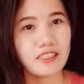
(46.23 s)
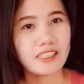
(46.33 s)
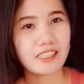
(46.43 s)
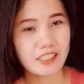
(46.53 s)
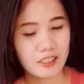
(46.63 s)
nang
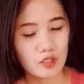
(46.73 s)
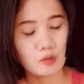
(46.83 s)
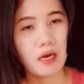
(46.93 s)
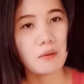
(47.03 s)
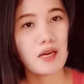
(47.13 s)
ikay
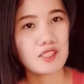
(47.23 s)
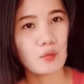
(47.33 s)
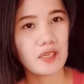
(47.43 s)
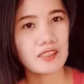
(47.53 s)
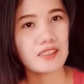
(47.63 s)
tumama sa
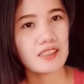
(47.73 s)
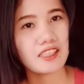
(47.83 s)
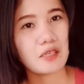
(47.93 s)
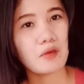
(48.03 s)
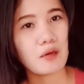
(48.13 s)
waiting na
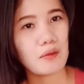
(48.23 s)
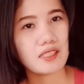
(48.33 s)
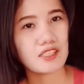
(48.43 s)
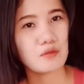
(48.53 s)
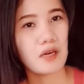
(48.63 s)
ikay
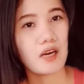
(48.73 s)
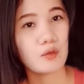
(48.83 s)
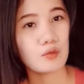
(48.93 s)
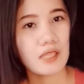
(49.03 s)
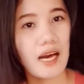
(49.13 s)
makabayad sa yung mga
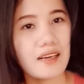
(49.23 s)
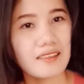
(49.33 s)
utang.